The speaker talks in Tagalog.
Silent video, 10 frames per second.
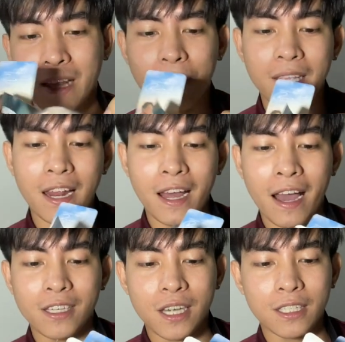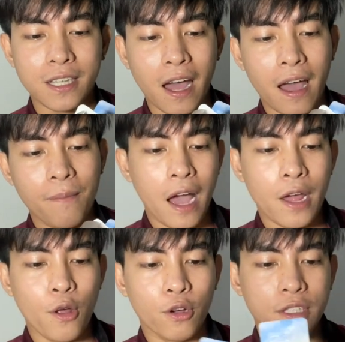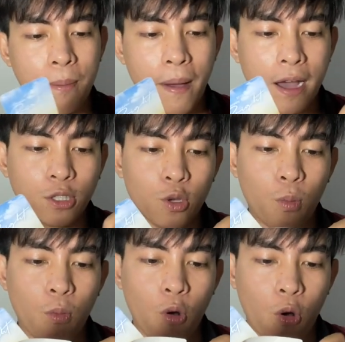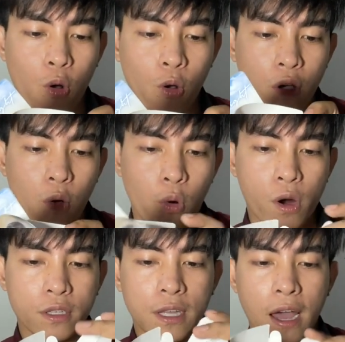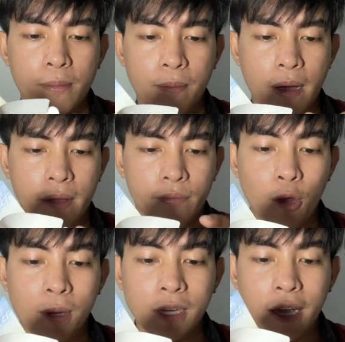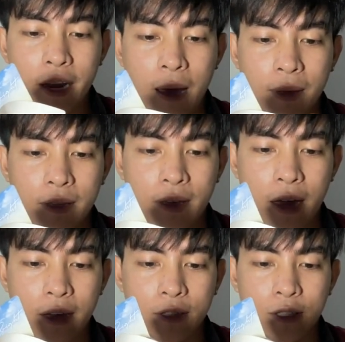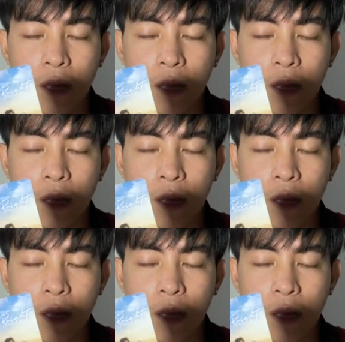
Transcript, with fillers: Dapat ilalagay siya sa, ano, sa baso mo or saan man. Hindi pa siya ginamit, guys.